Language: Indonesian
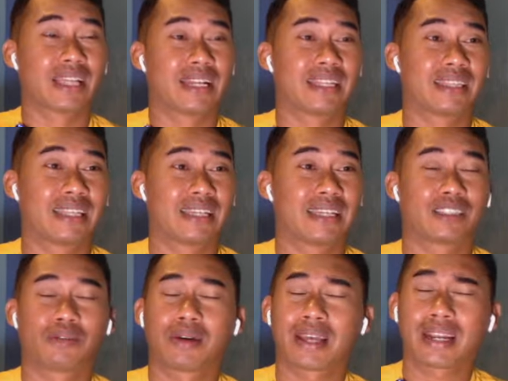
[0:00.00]
talenta ya.
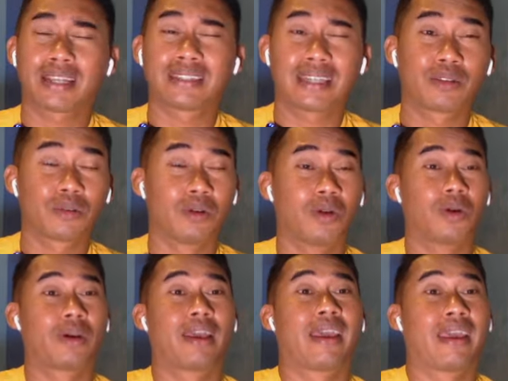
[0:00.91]
Suaranya tuh loh
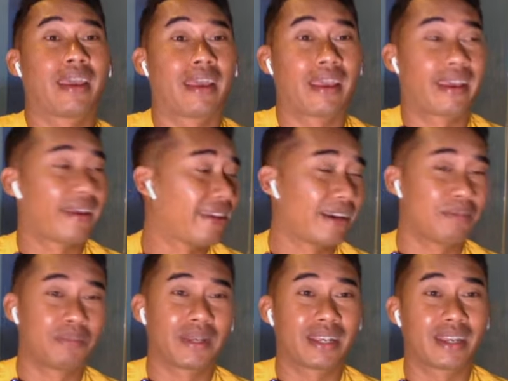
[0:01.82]
geng
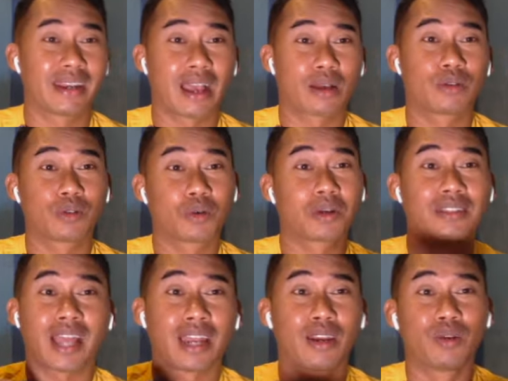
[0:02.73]
yang bikin aku tuh
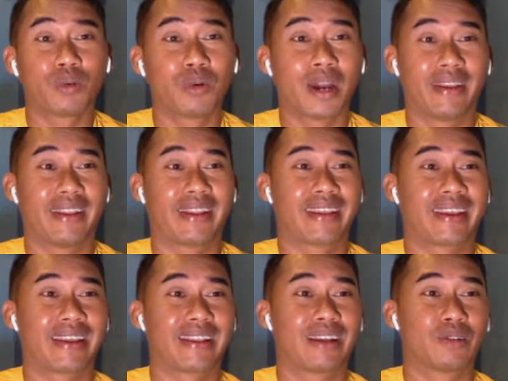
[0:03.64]
kecanduan ya
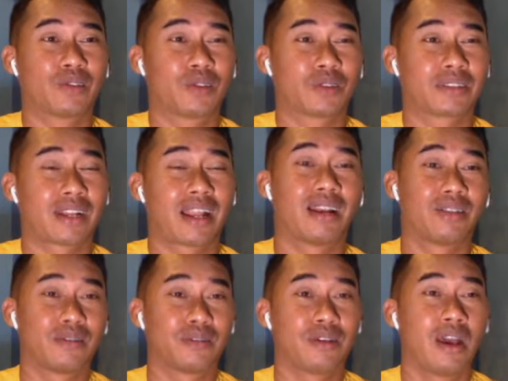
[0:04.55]
geng ya untuk
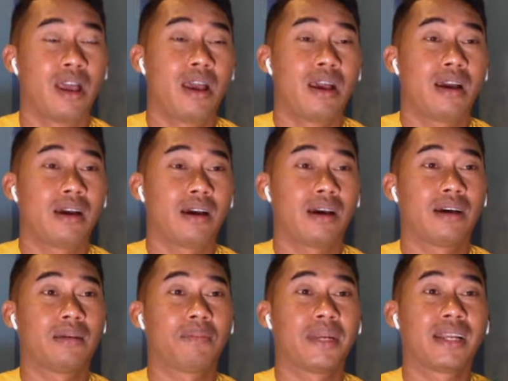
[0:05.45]
selalu
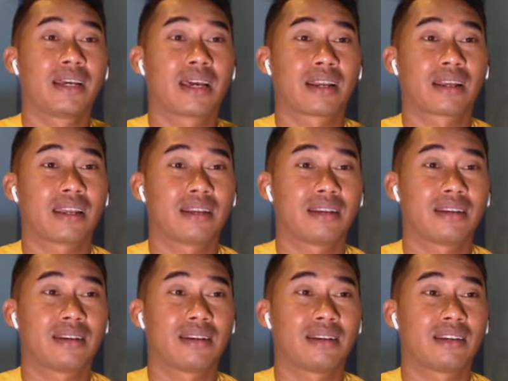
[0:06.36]
uh,
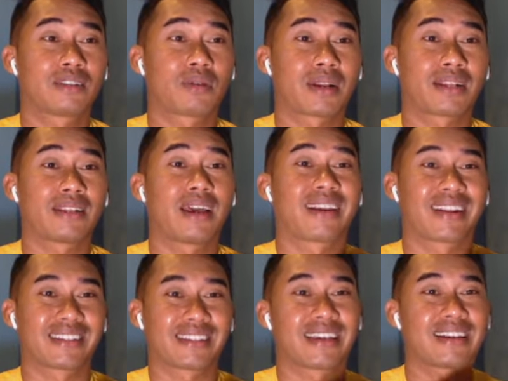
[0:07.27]
mendengarkan suaranya
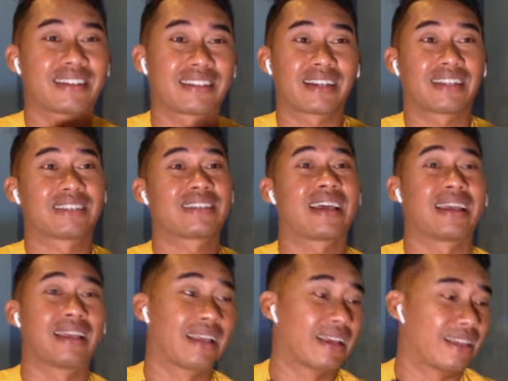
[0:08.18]
Reza Reza Reza
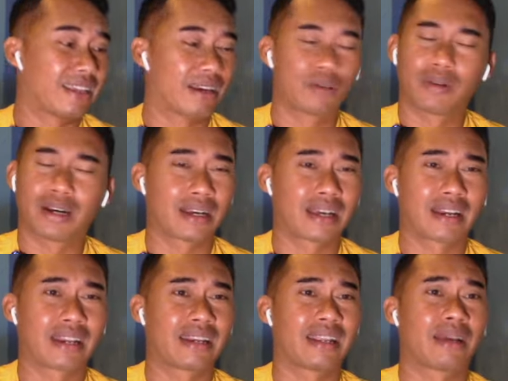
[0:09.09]
ya geng ya. Wah
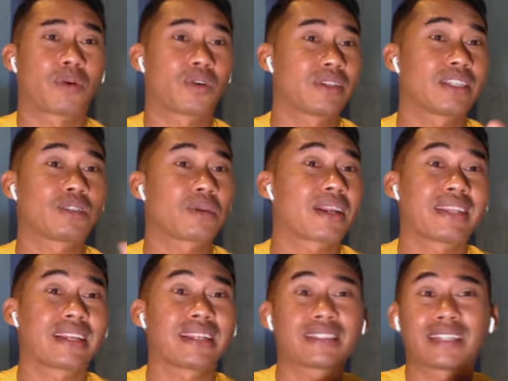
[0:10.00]
keren geng. Pokoknya
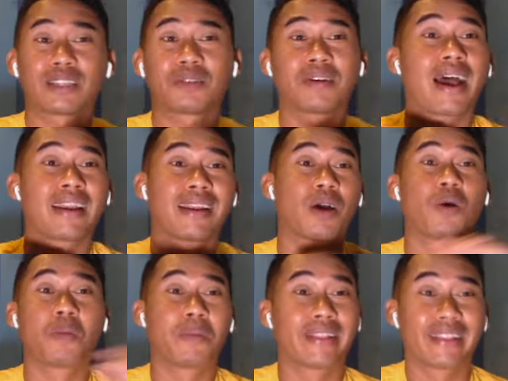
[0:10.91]
suaranya Reza itu nggak ada
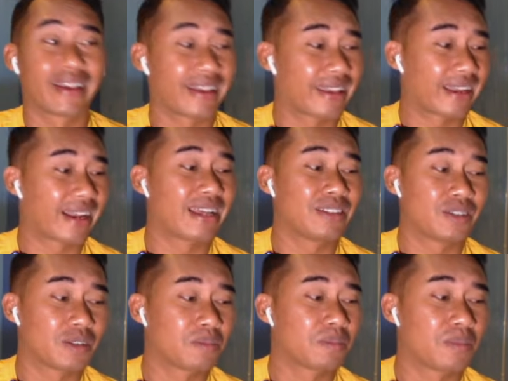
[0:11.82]
obatnya geng.
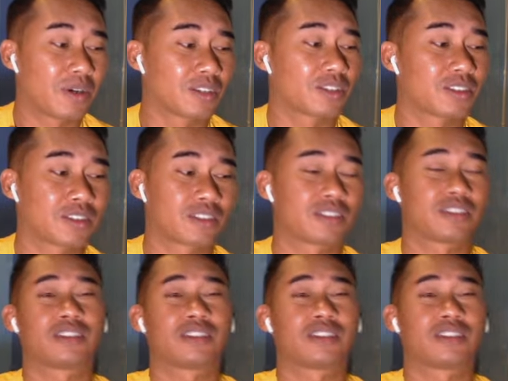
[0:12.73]
Lanjut bos.